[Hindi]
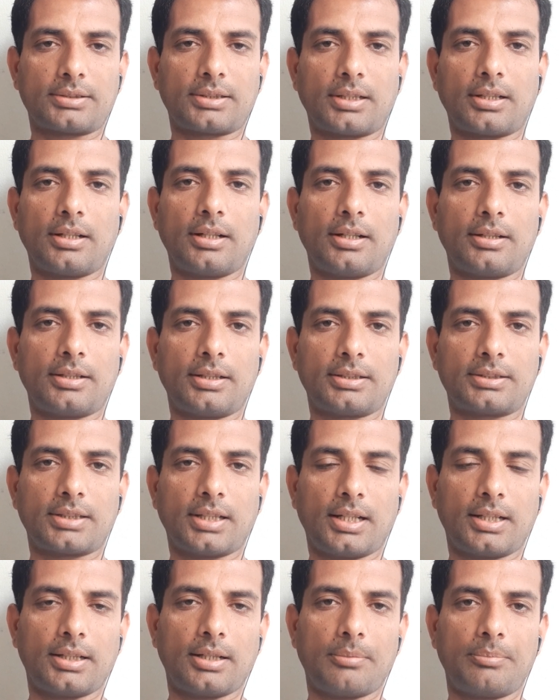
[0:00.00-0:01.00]
से रिलेटेड
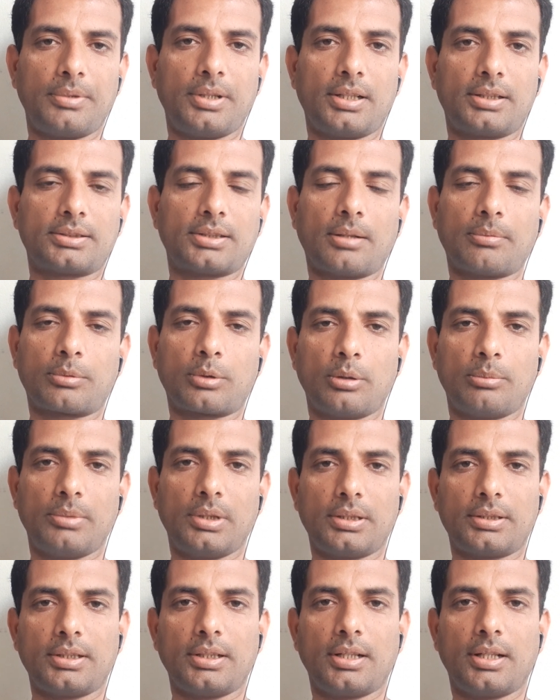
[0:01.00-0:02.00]
सारी अपडेट्स आपको
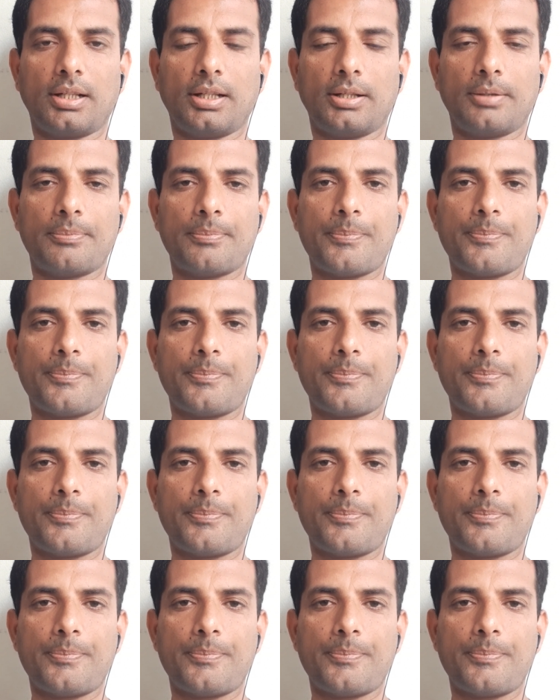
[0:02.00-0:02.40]
मिलती रहें